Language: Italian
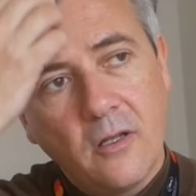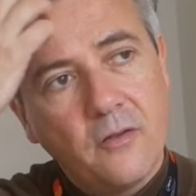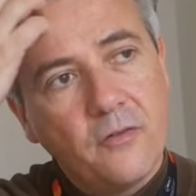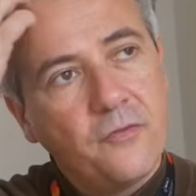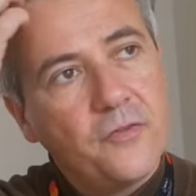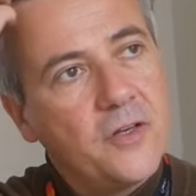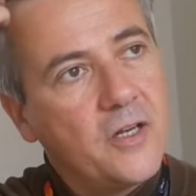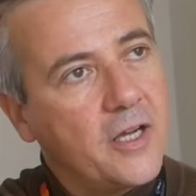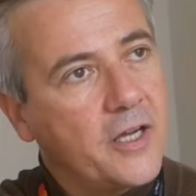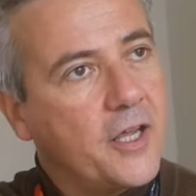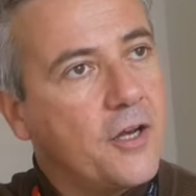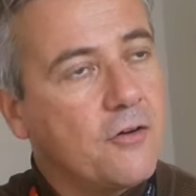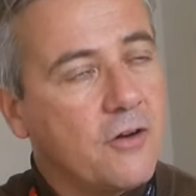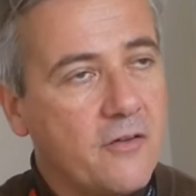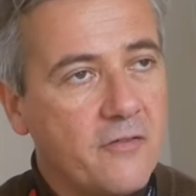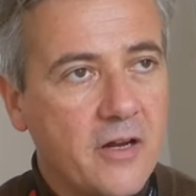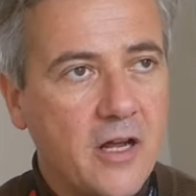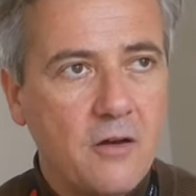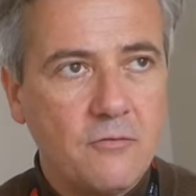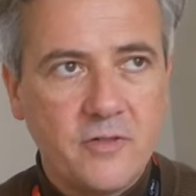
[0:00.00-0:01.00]
fino a che non
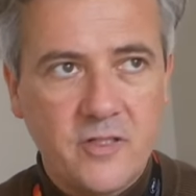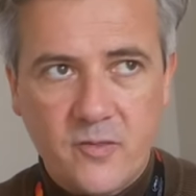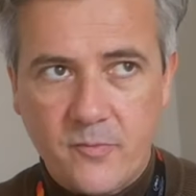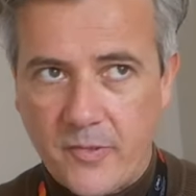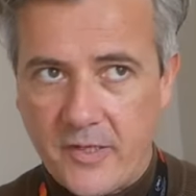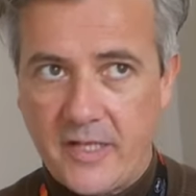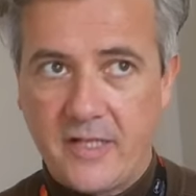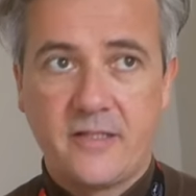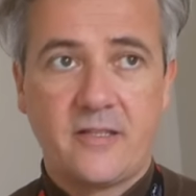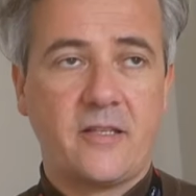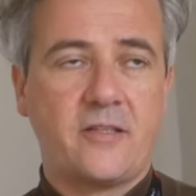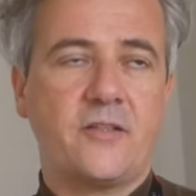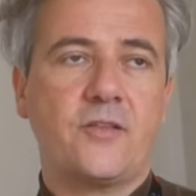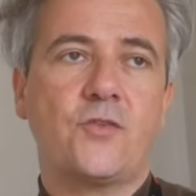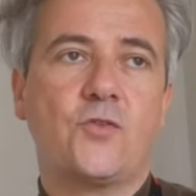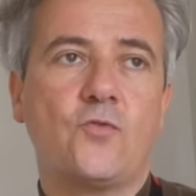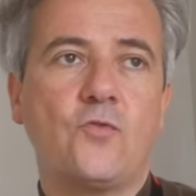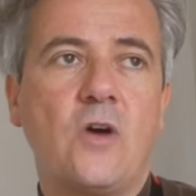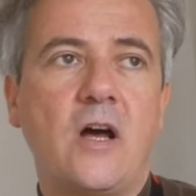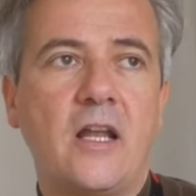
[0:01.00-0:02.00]
avrà un'esperienza
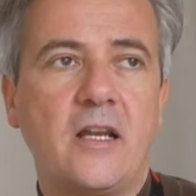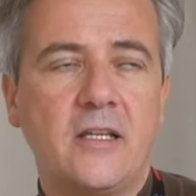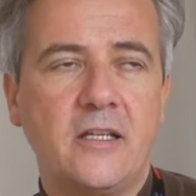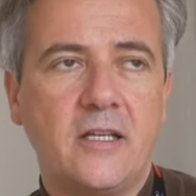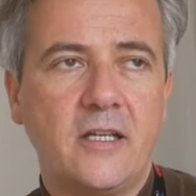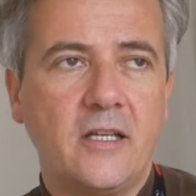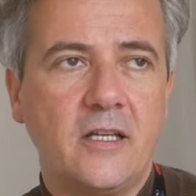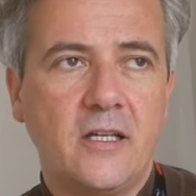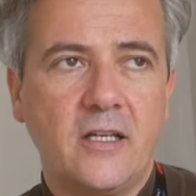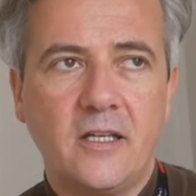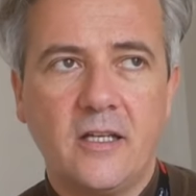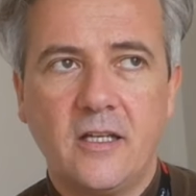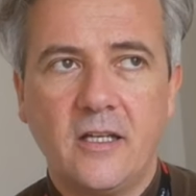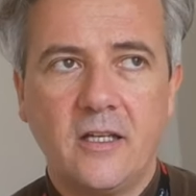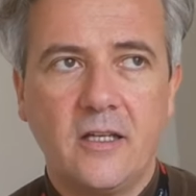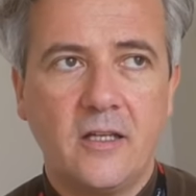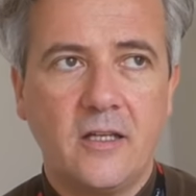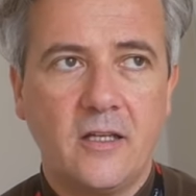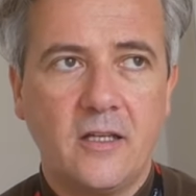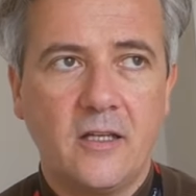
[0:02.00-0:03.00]

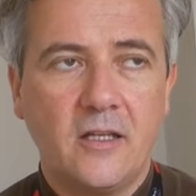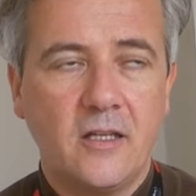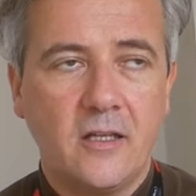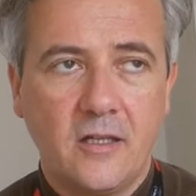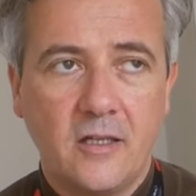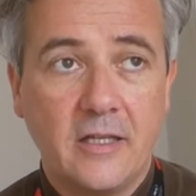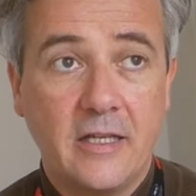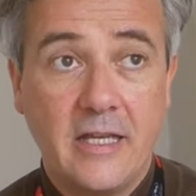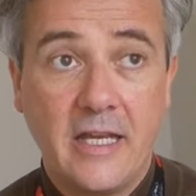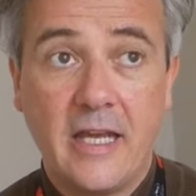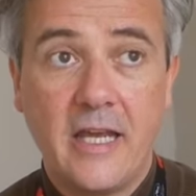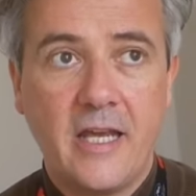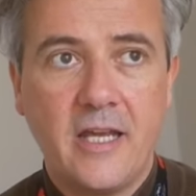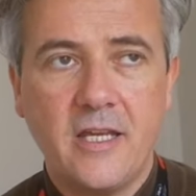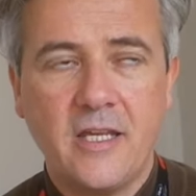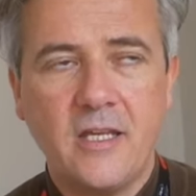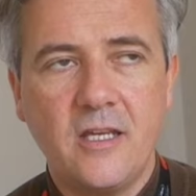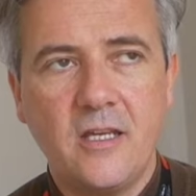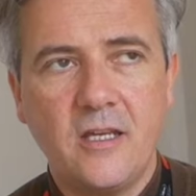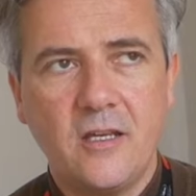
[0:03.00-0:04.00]
sessuale
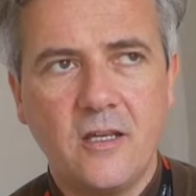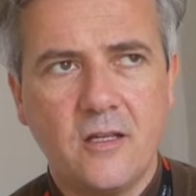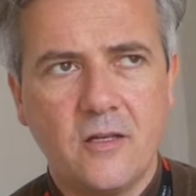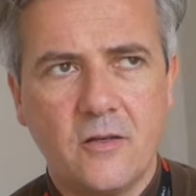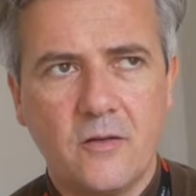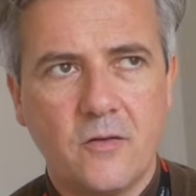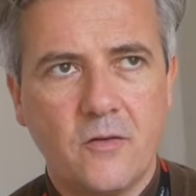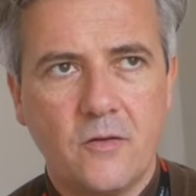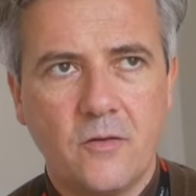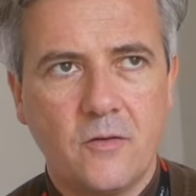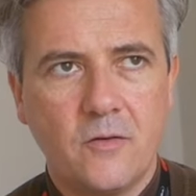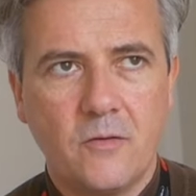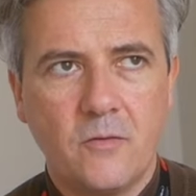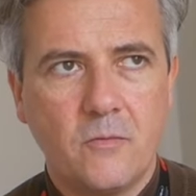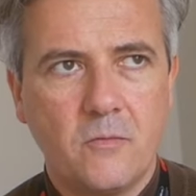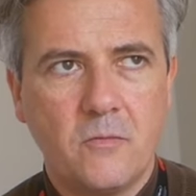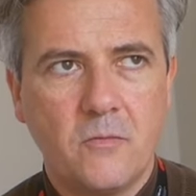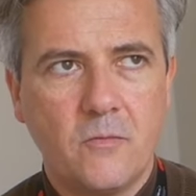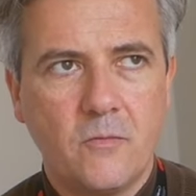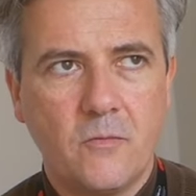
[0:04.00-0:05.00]
gay
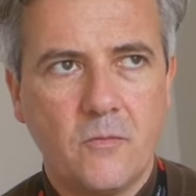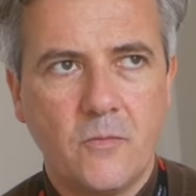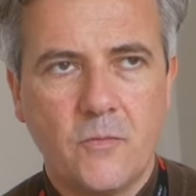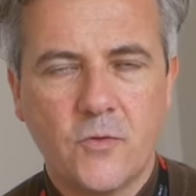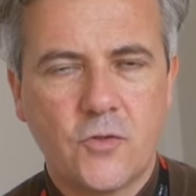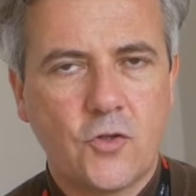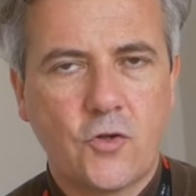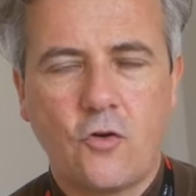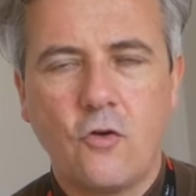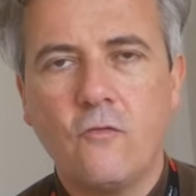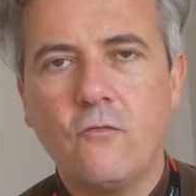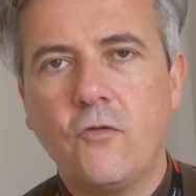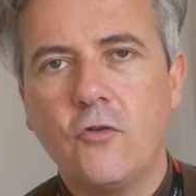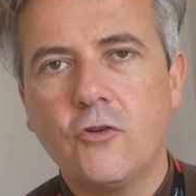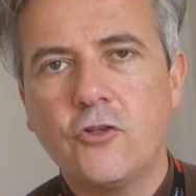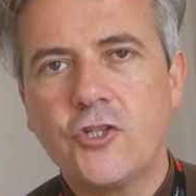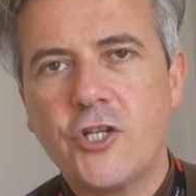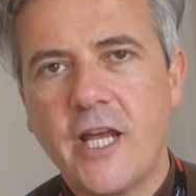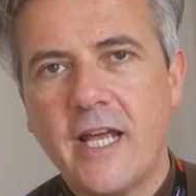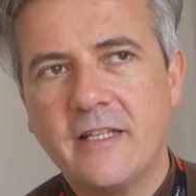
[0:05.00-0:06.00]

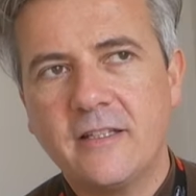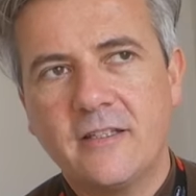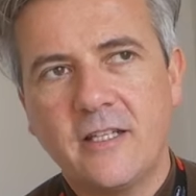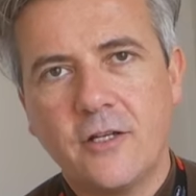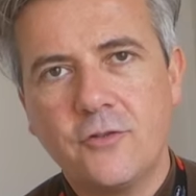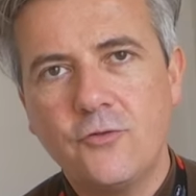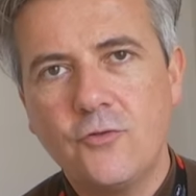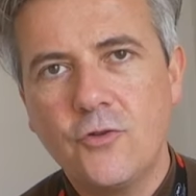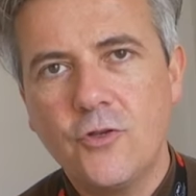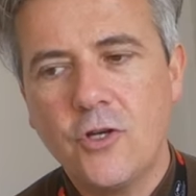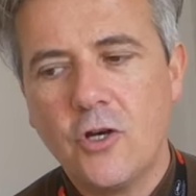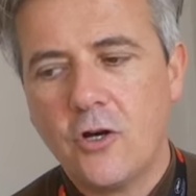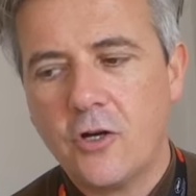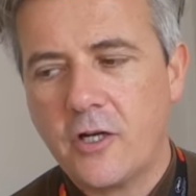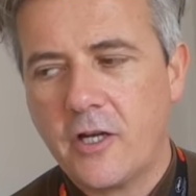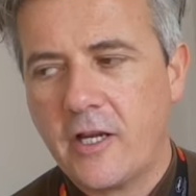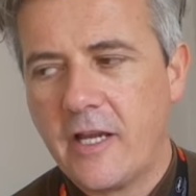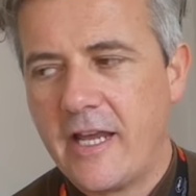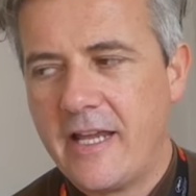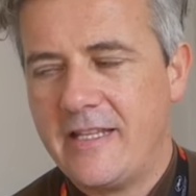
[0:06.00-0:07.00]
sconvolgente a New
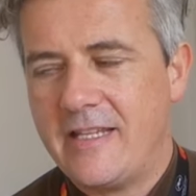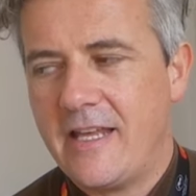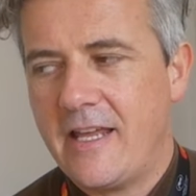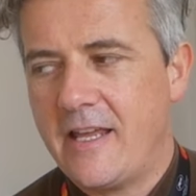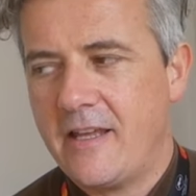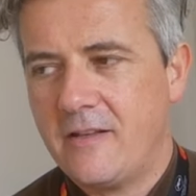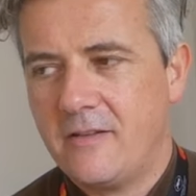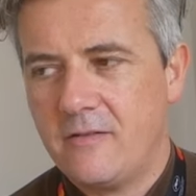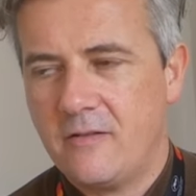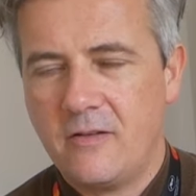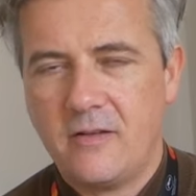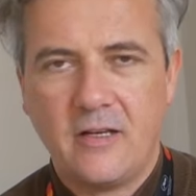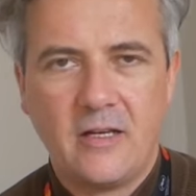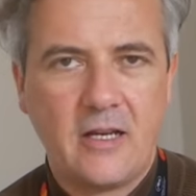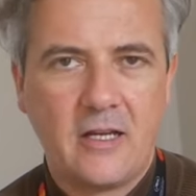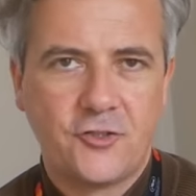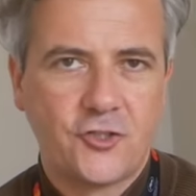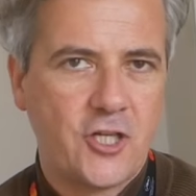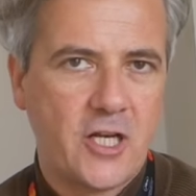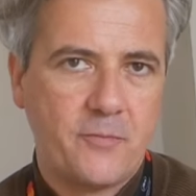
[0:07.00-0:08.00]
York ed è
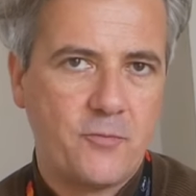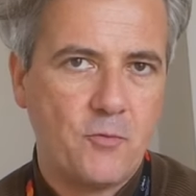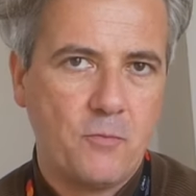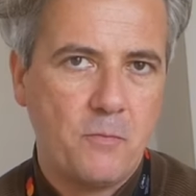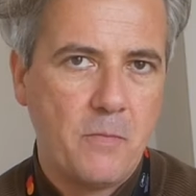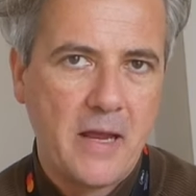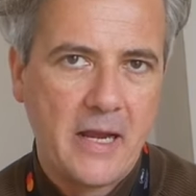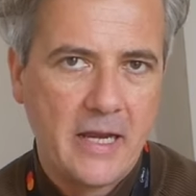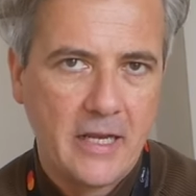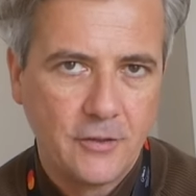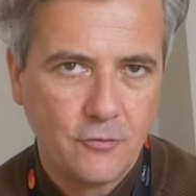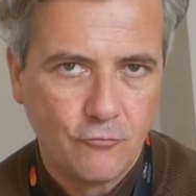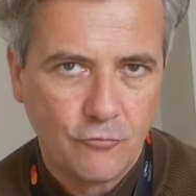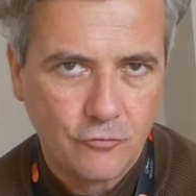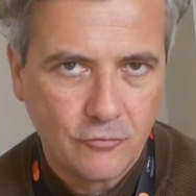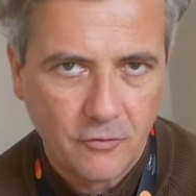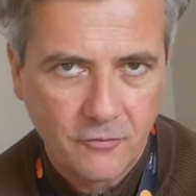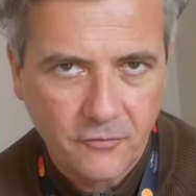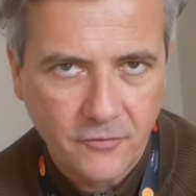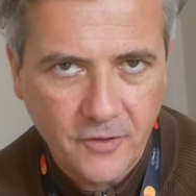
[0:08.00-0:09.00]
la scena più bella di
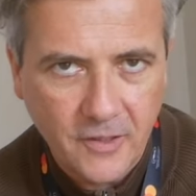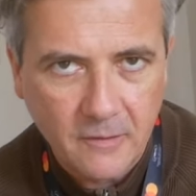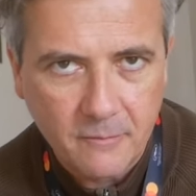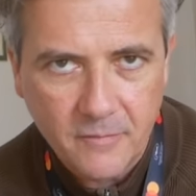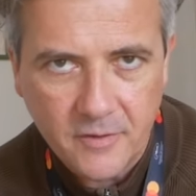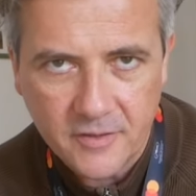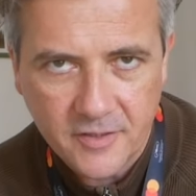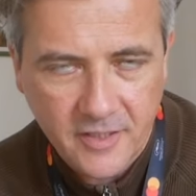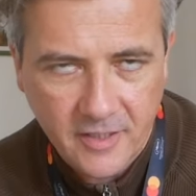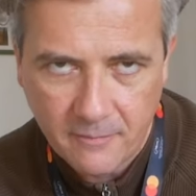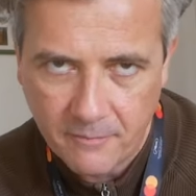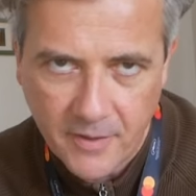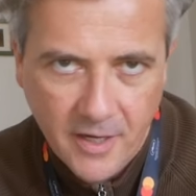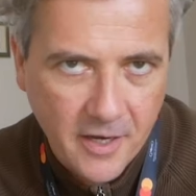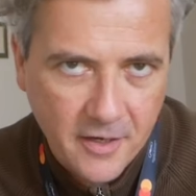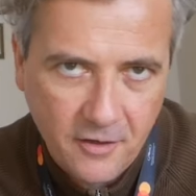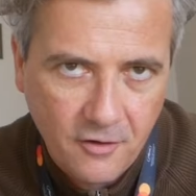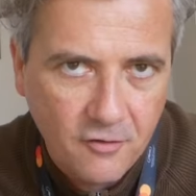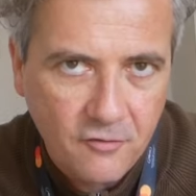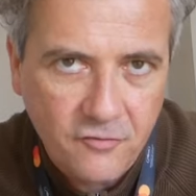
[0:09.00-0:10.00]
tutto il film,
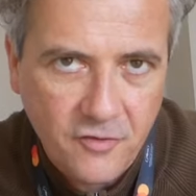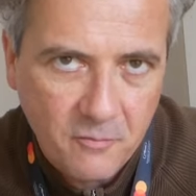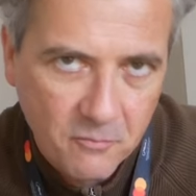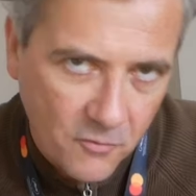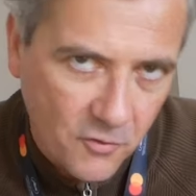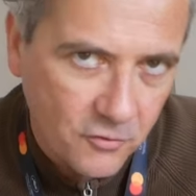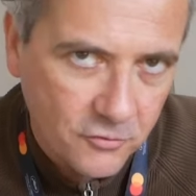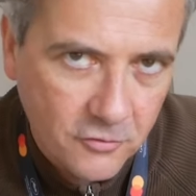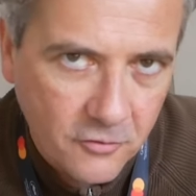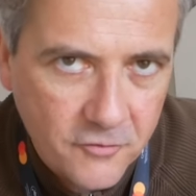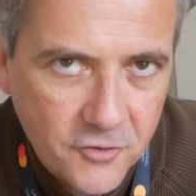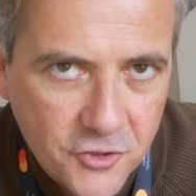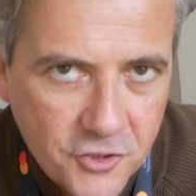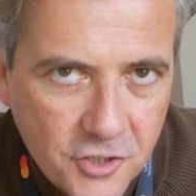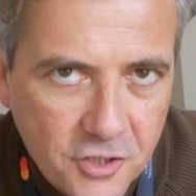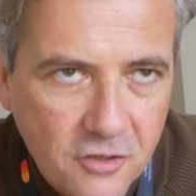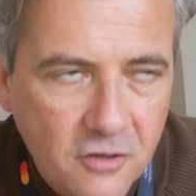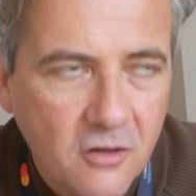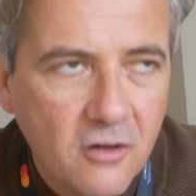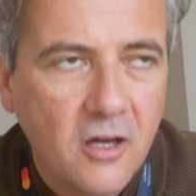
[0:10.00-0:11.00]
Serebrennikov è molto
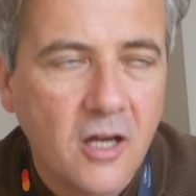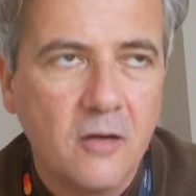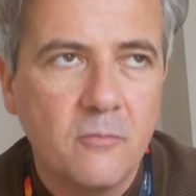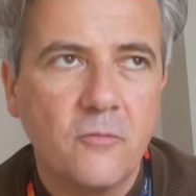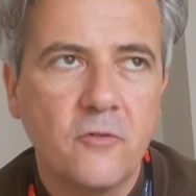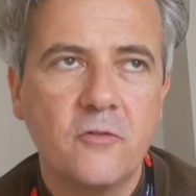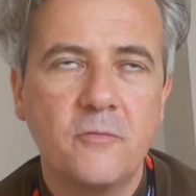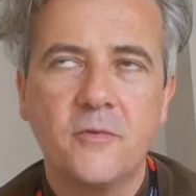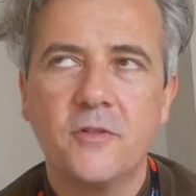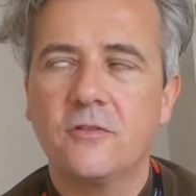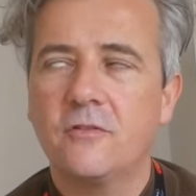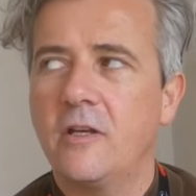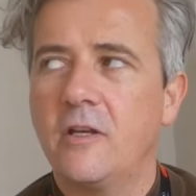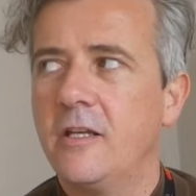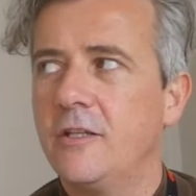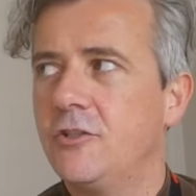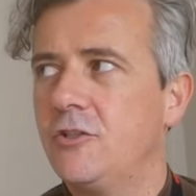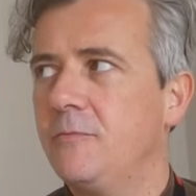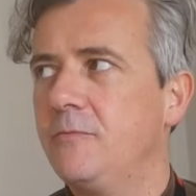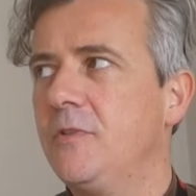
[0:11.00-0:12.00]
vicino al movimento
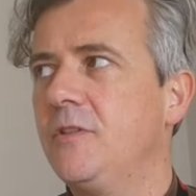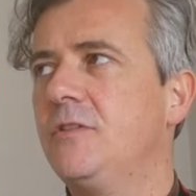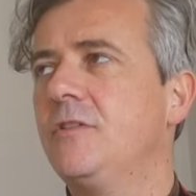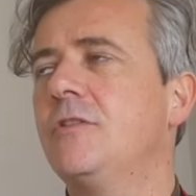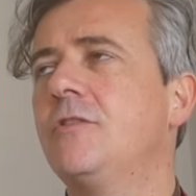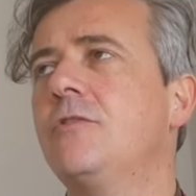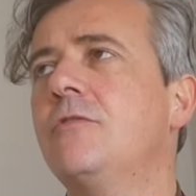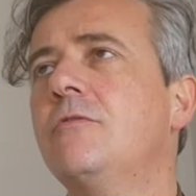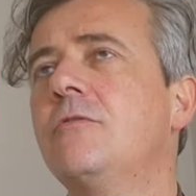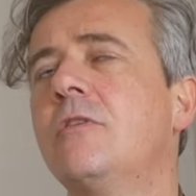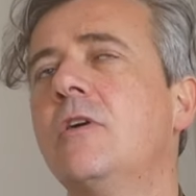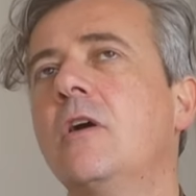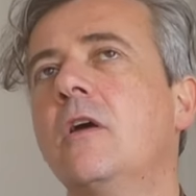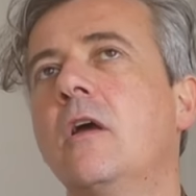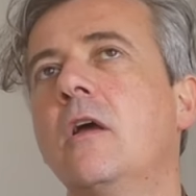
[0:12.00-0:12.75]
LGBTQ